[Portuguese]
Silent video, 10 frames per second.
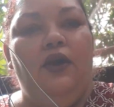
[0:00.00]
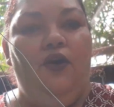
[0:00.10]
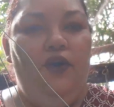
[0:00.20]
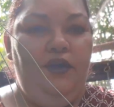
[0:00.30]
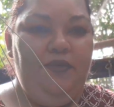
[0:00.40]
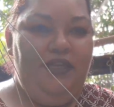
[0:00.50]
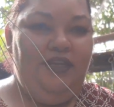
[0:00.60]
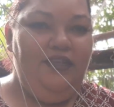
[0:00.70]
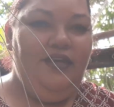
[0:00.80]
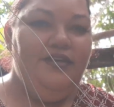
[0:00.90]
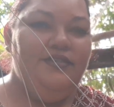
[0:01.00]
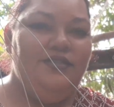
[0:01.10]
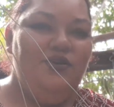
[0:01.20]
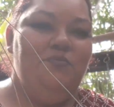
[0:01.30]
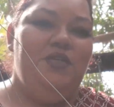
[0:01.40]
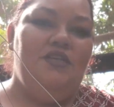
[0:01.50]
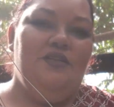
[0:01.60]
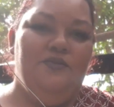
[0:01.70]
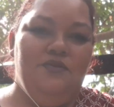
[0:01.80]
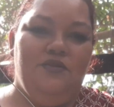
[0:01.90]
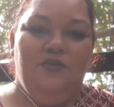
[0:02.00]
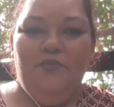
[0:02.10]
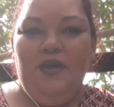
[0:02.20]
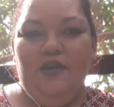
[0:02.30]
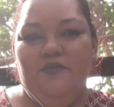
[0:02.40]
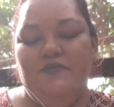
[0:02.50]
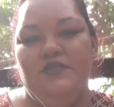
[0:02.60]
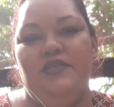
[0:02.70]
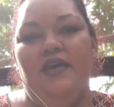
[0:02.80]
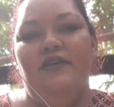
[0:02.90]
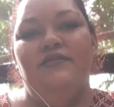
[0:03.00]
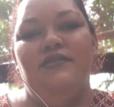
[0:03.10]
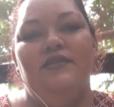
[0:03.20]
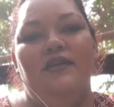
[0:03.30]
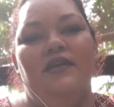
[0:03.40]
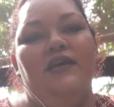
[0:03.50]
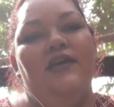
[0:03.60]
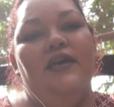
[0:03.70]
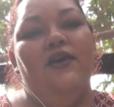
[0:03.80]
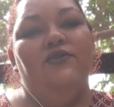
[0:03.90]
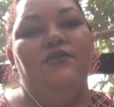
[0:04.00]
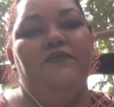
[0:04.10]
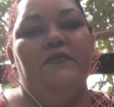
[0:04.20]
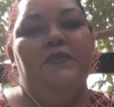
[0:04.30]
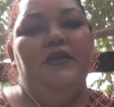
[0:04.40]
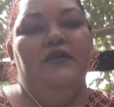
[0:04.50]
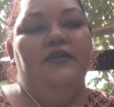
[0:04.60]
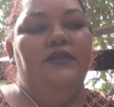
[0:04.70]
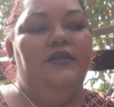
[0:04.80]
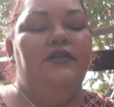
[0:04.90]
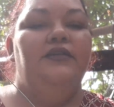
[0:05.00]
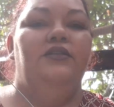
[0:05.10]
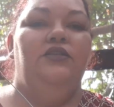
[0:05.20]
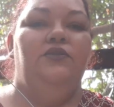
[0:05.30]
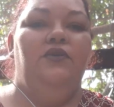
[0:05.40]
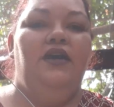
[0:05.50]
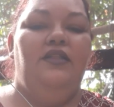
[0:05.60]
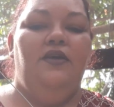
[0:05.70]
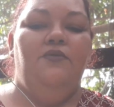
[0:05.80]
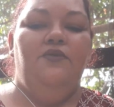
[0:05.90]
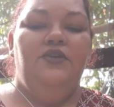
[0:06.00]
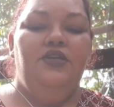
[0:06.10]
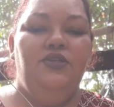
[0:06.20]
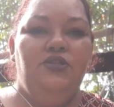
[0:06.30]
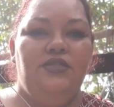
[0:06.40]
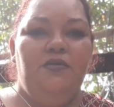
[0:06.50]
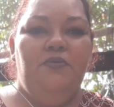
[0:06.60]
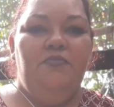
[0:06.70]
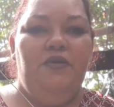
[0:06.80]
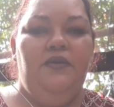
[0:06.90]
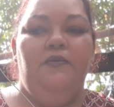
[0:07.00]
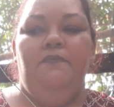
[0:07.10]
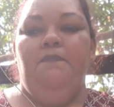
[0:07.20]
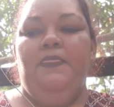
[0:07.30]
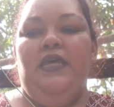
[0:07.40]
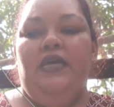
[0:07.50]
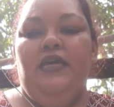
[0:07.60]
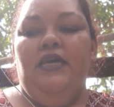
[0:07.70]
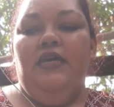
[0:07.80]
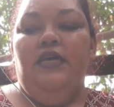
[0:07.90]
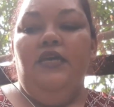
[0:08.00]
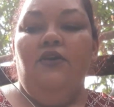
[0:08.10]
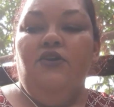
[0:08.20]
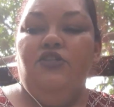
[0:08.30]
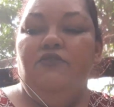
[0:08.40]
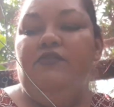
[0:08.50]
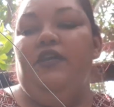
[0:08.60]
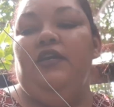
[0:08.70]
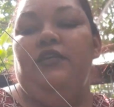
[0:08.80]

Oi meninas, oi meninos, tudo bem com vocês? Eu sou Fabiana, do canal Orquídeas da Bibi E hoje eu vim